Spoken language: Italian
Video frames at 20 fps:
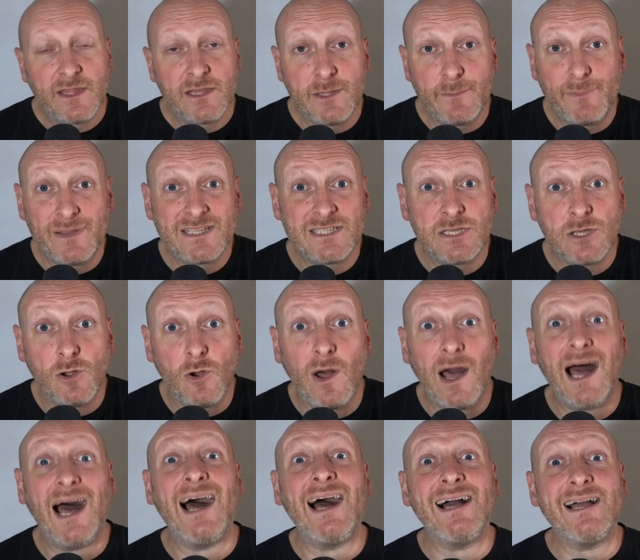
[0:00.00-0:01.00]
ti
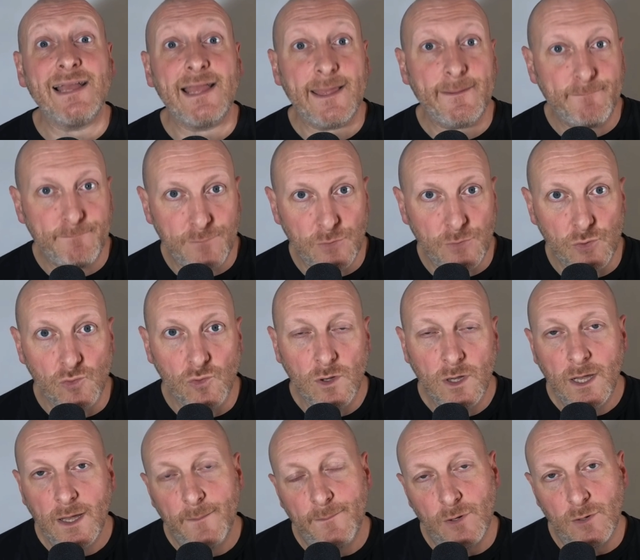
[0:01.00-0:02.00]
passerò anche più
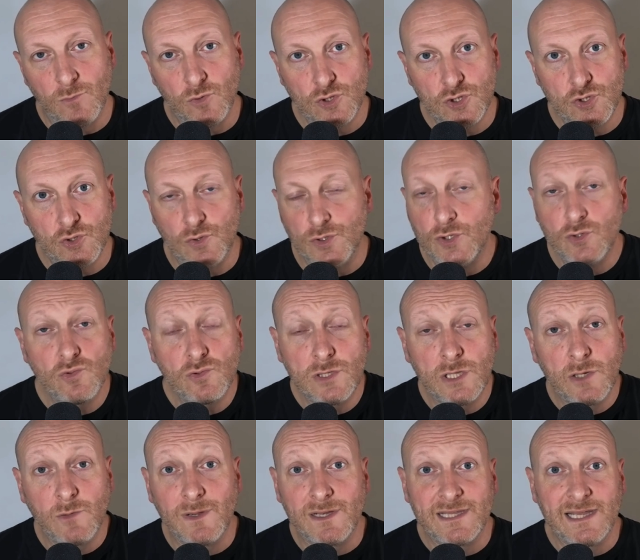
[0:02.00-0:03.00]
promozioni, tutte
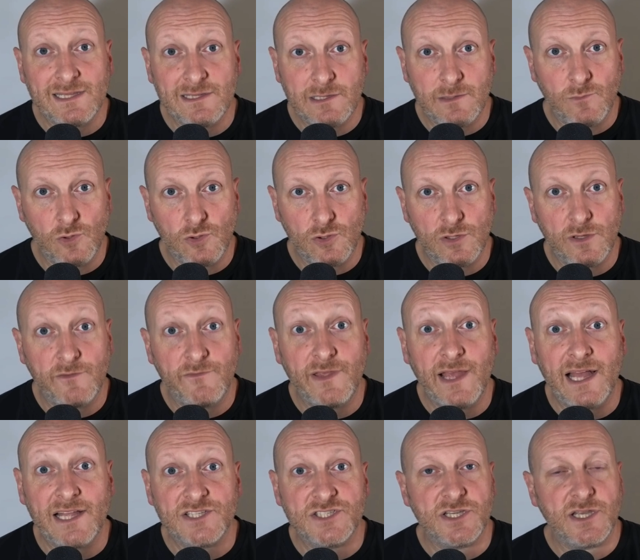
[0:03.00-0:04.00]
riguardanti il mondo dei
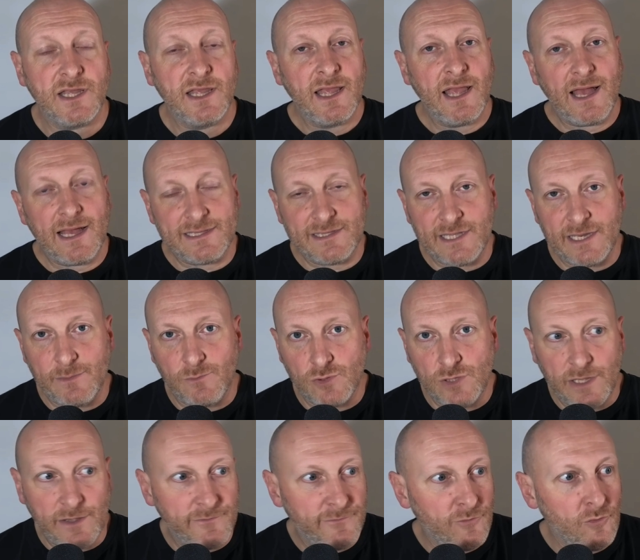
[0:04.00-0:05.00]
viaggi. Andremo
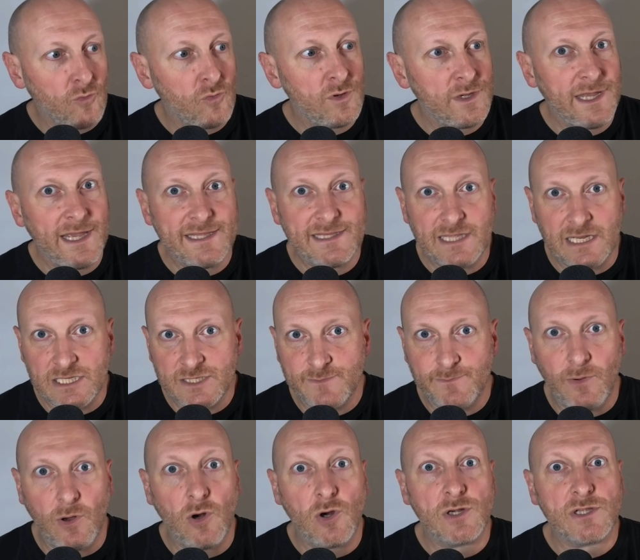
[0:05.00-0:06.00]
dai voli ai
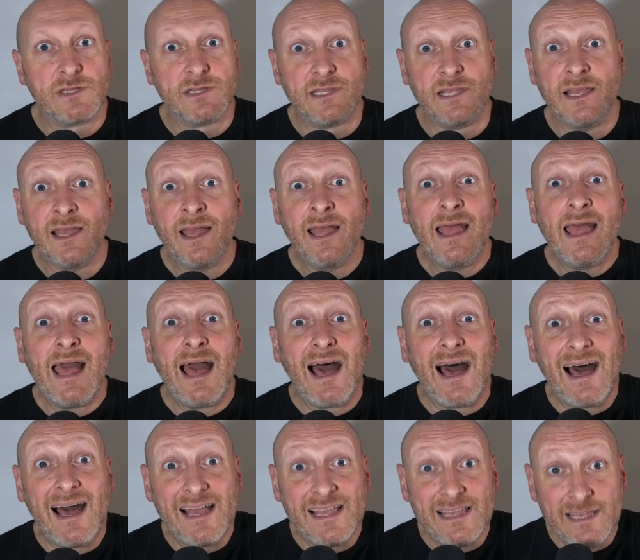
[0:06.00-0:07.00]
trasporti,
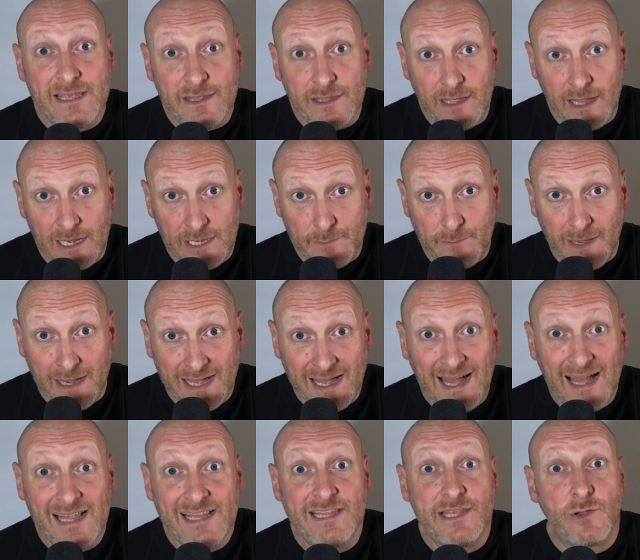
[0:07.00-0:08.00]
ai, agli
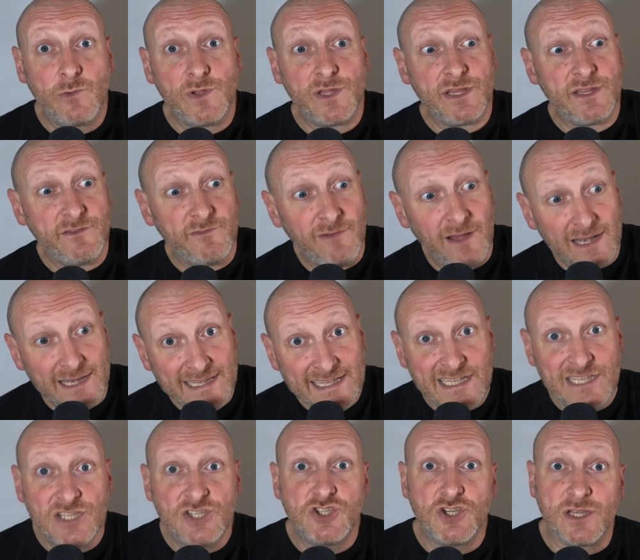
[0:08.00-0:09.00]
bagagli, quindi
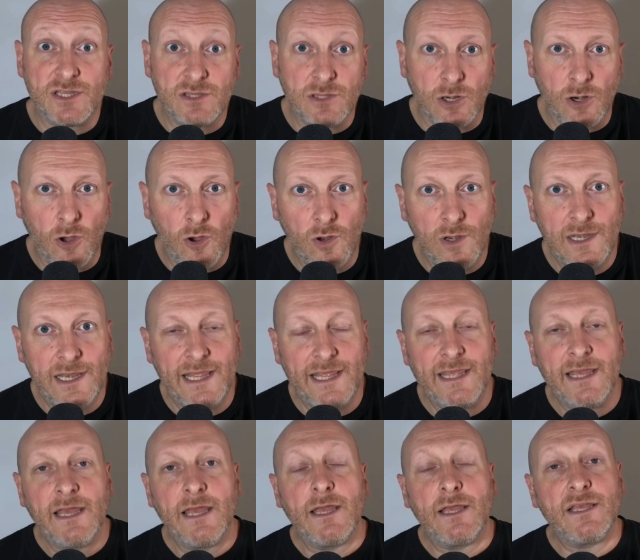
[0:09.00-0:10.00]
valigie, trolley,
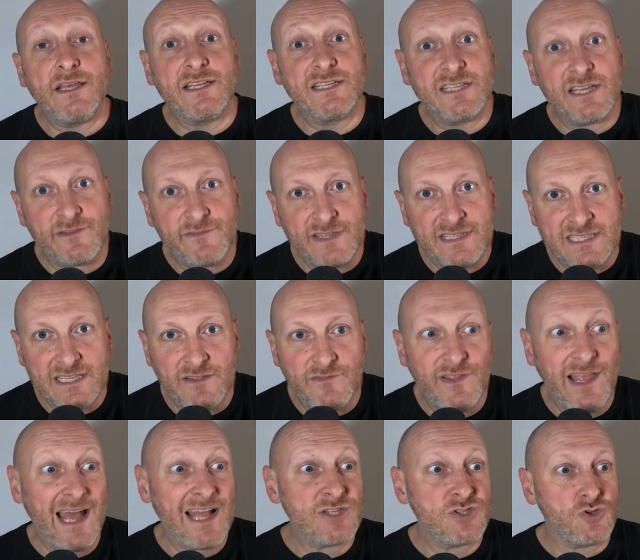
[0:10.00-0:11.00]
i servizi di
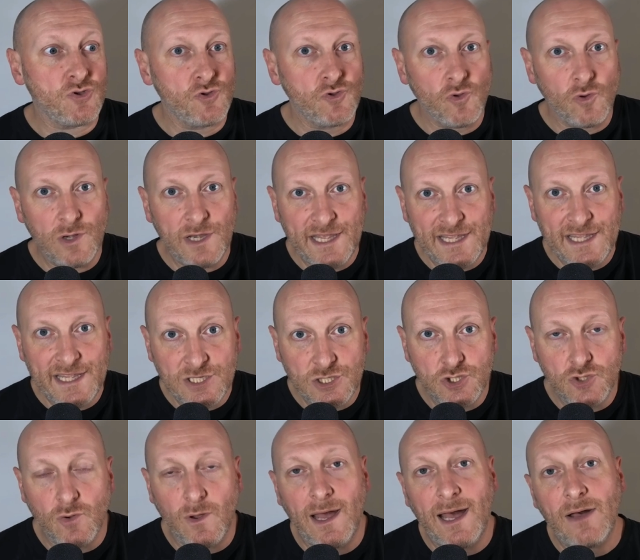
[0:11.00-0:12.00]
viaggio,
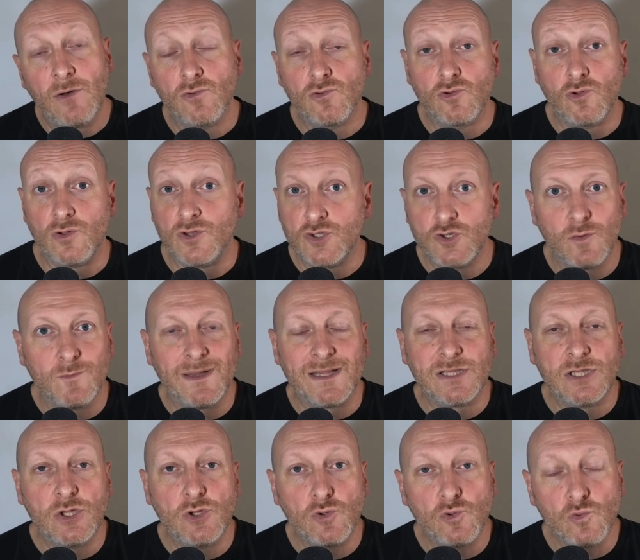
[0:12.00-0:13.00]
noleggio auto, insomma
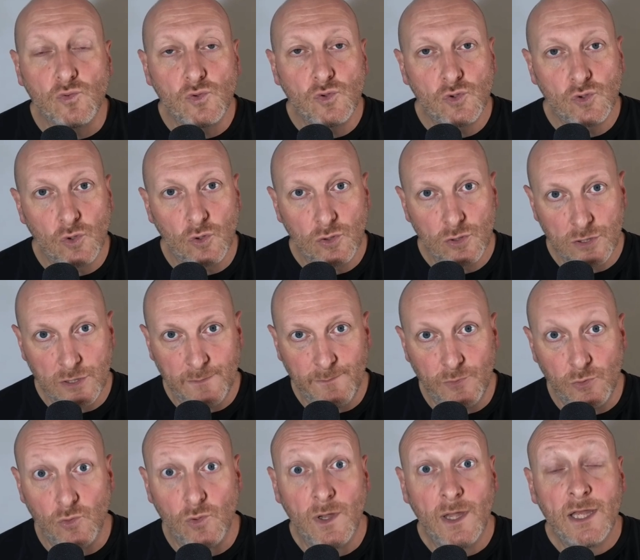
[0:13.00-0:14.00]
di tutto di
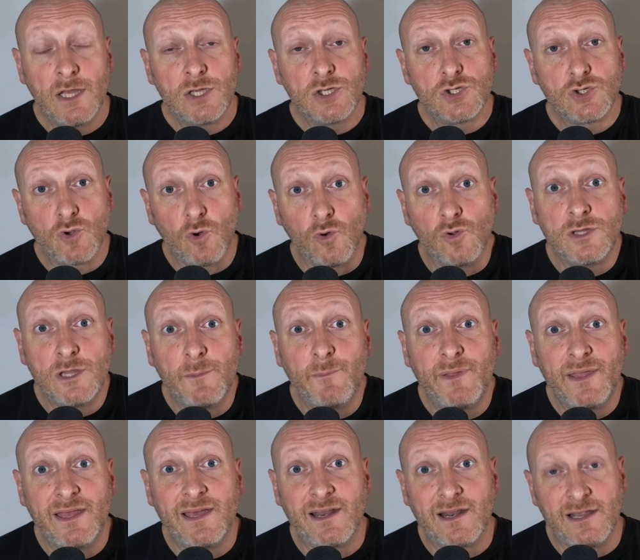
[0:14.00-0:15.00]
più. Sconti
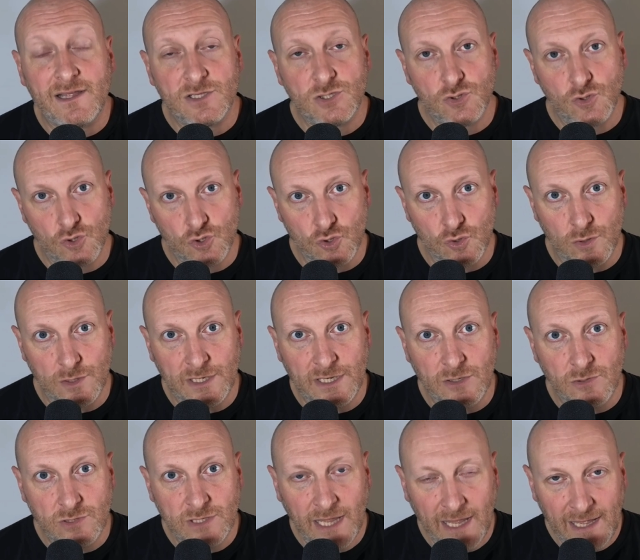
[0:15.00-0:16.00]
per soggiorni
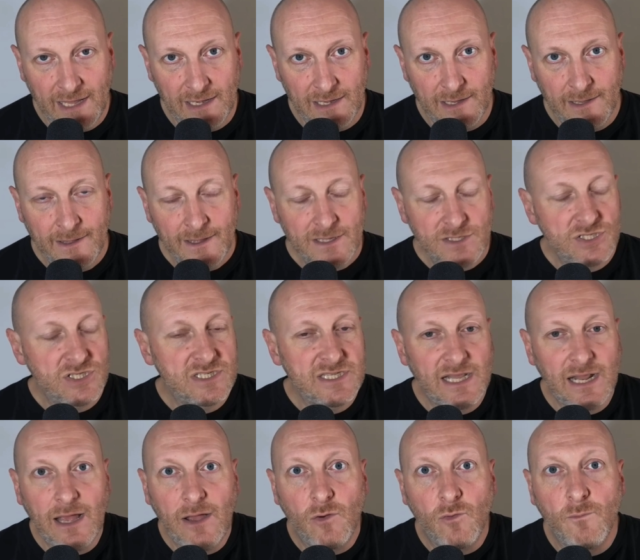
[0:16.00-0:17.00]
in hotel, ci
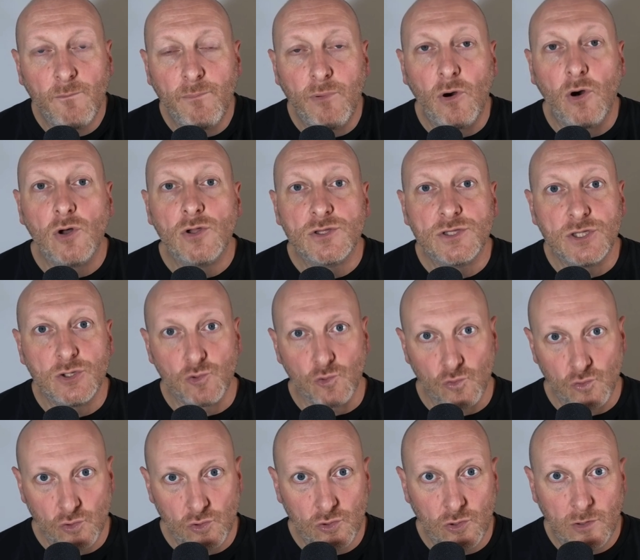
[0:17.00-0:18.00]
sarà un po' di
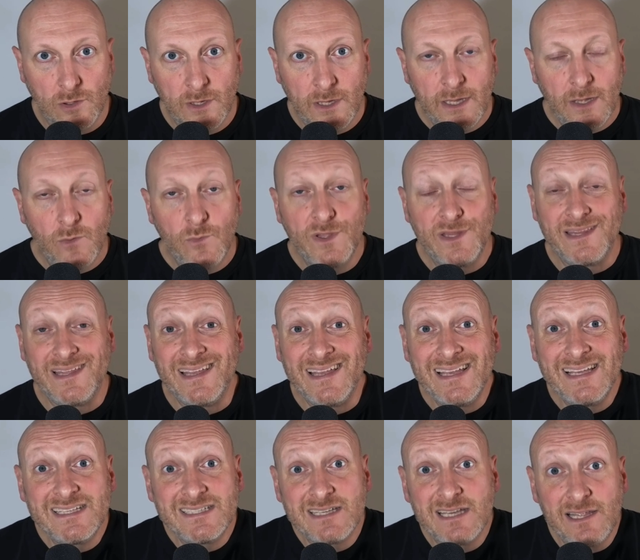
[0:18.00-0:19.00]
tutto. Quindi
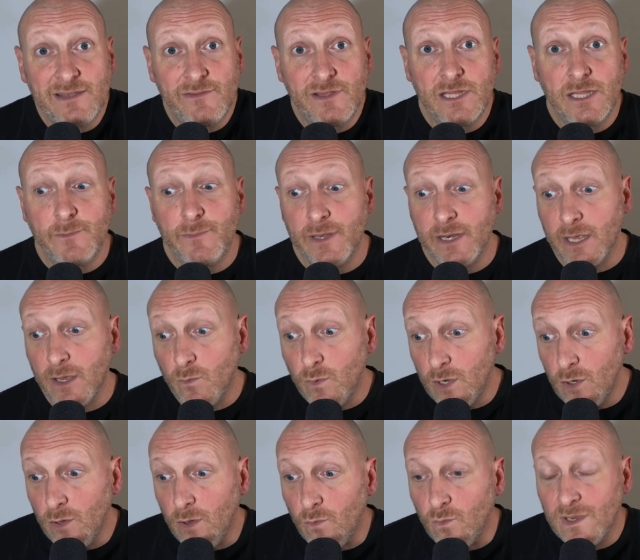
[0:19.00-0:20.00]
iscriviti perché
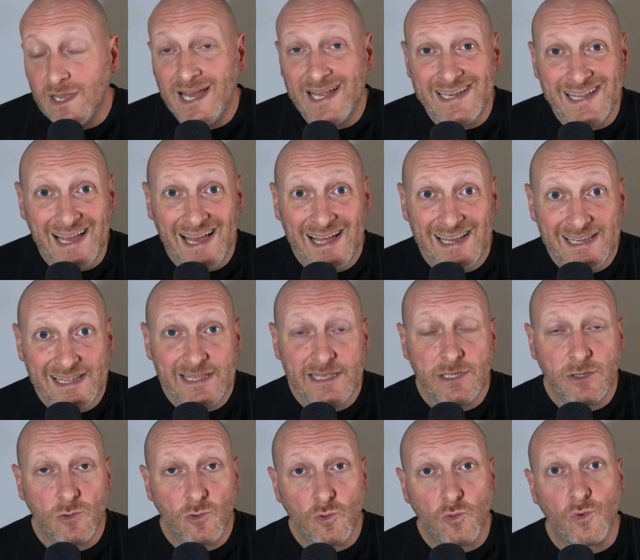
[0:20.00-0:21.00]
quello è un canale
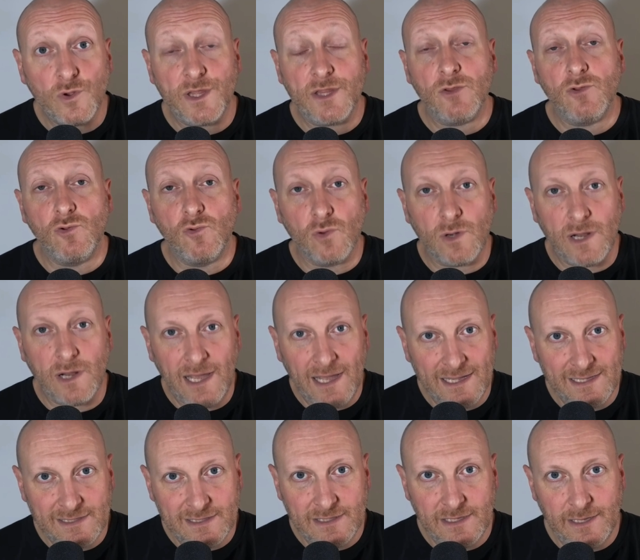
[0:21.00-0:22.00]
in cui
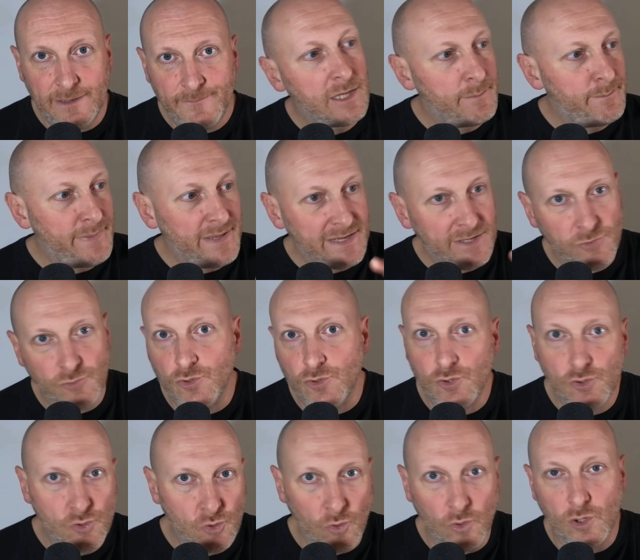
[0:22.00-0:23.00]
durante il periodo
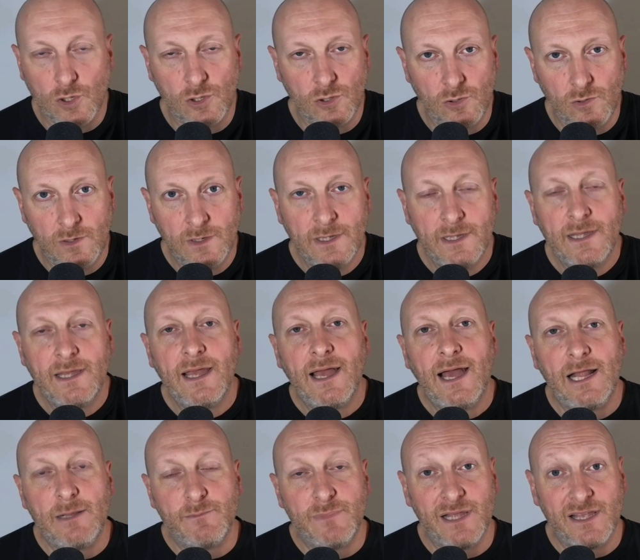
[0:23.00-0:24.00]
intorno
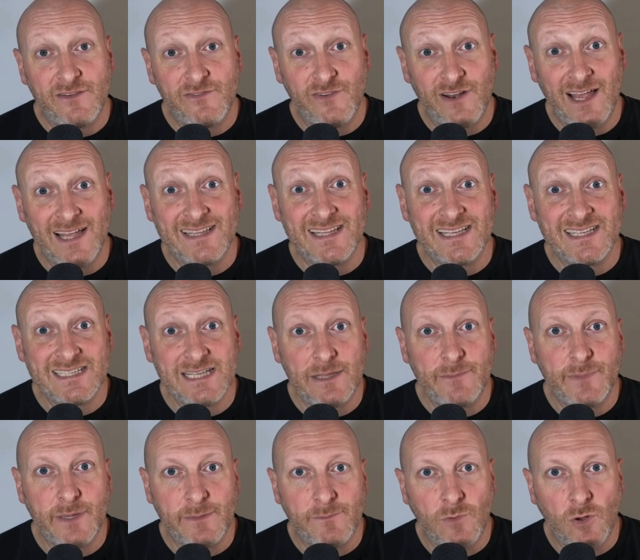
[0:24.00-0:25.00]
al Black Friday,
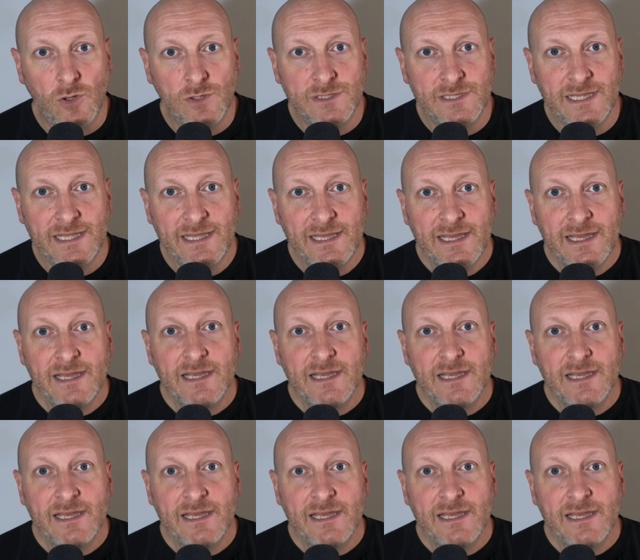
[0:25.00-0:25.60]
Cyber Monday,